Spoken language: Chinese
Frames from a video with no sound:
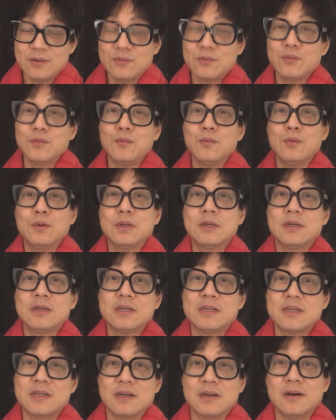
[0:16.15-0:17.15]
中国是个
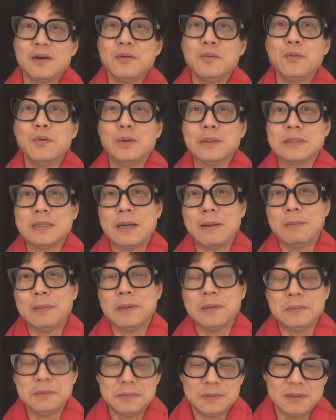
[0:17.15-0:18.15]
屎坑国家嘛，
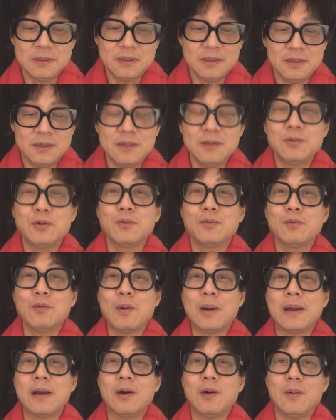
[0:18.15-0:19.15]
是不是一通
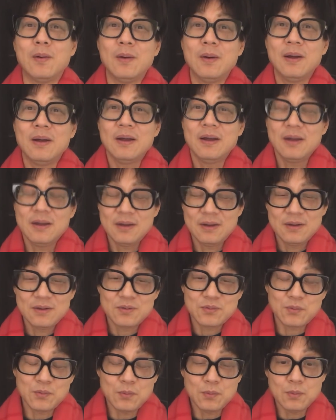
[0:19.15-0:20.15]
乱搞？
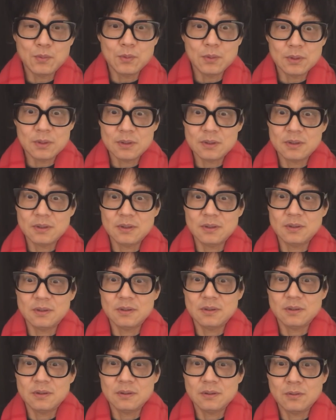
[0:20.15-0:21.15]
中国的这
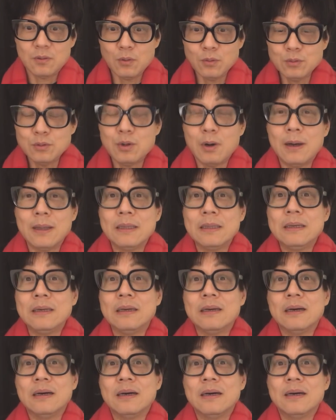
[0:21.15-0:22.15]
个公权力
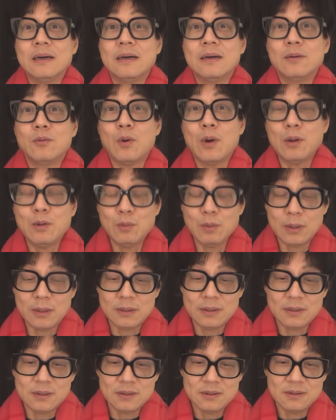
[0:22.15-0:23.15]
啊，官
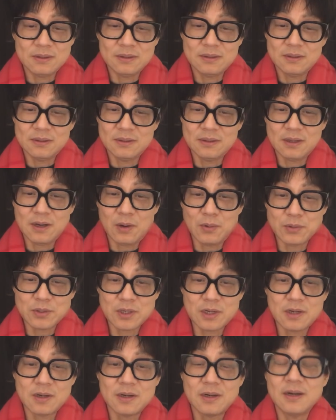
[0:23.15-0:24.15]
员的这个搞
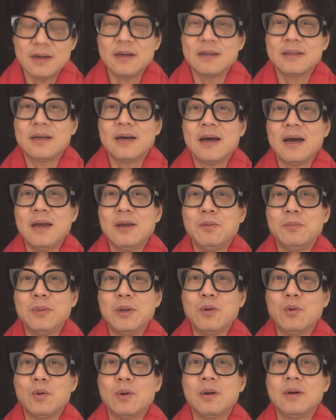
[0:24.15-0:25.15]
事儿啊，他又没
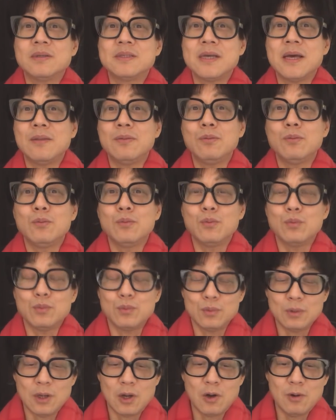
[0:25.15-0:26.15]
有任何监
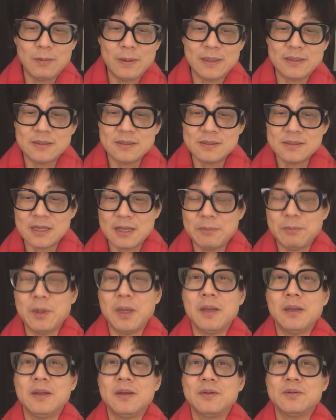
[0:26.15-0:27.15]
督，老百姓在他们
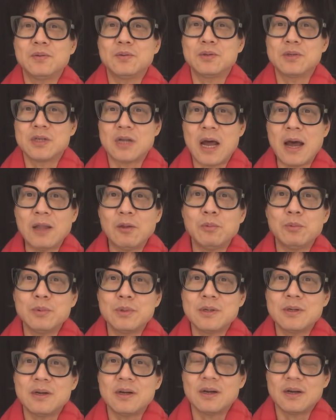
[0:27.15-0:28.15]
眼里就是啥都不
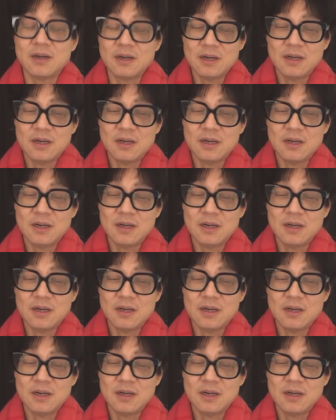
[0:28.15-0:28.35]
是。